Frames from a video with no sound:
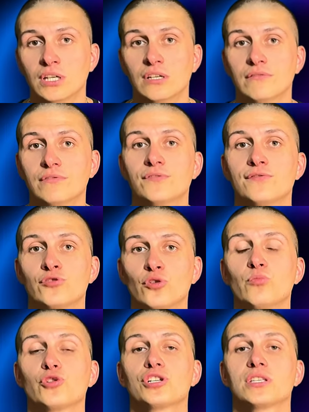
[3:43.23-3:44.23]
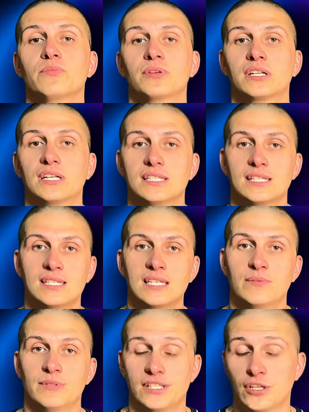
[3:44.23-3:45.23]
Вы все можете прекрасно с
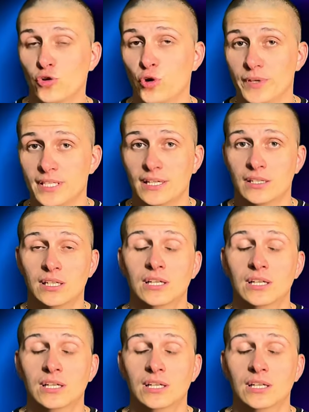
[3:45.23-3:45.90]
этим ознакомиться.